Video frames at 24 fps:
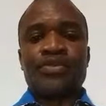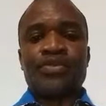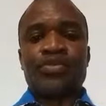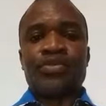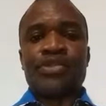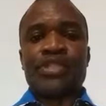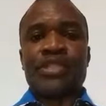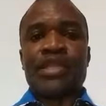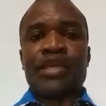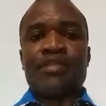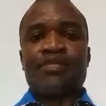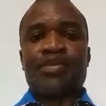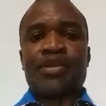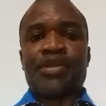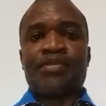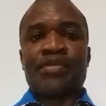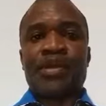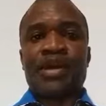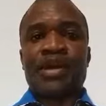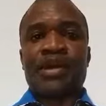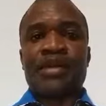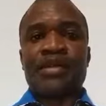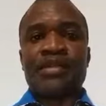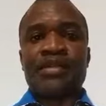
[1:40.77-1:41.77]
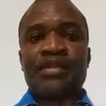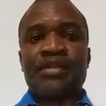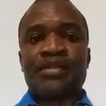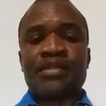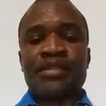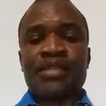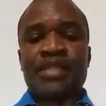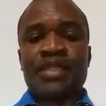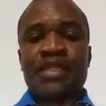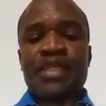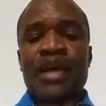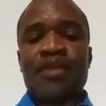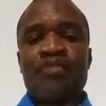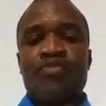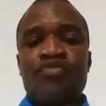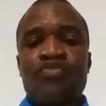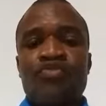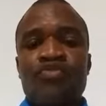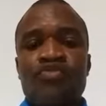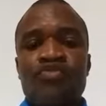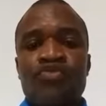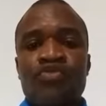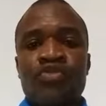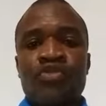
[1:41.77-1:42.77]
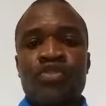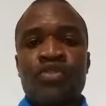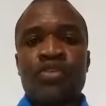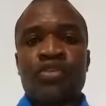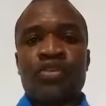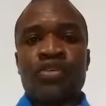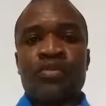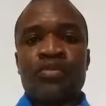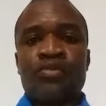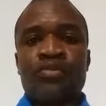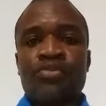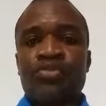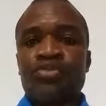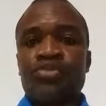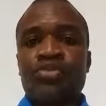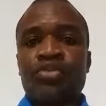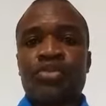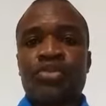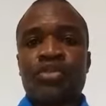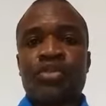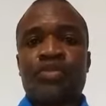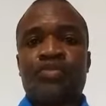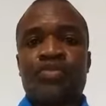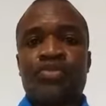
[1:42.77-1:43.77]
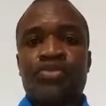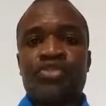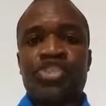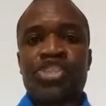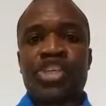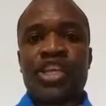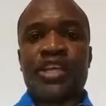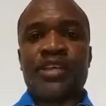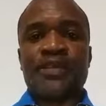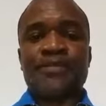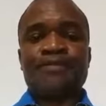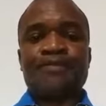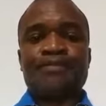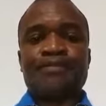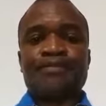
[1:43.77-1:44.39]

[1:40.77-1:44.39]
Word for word: ou simplement d'amour pour notre prochain.